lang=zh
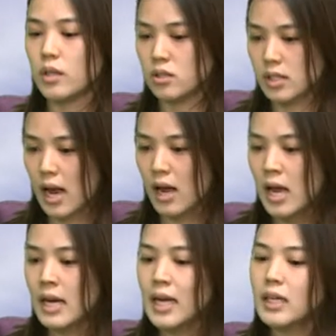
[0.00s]
律的上。
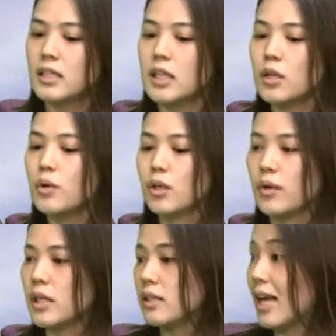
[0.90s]
那可能因为
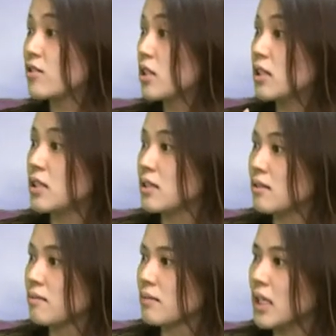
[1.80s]
有一个男生的
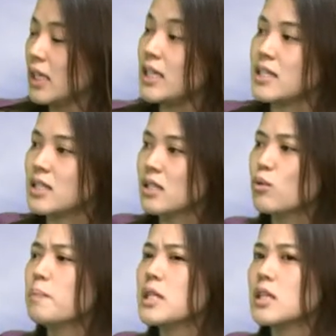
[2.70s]
例子，
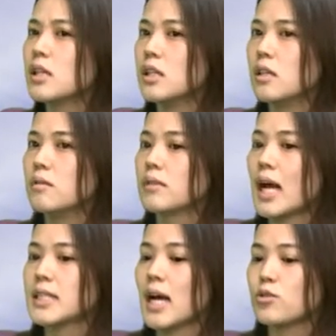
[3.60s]
因为毕竟可能
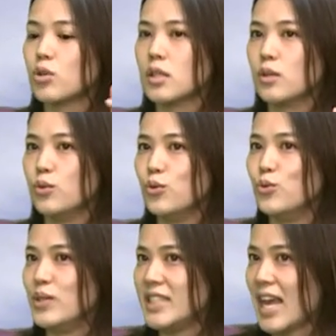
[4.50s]
大家觉得
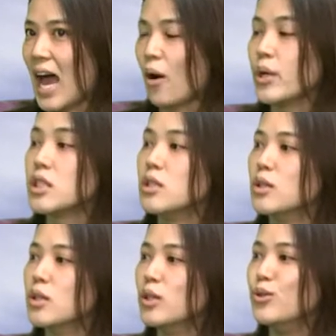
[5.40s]
瑜伽会是。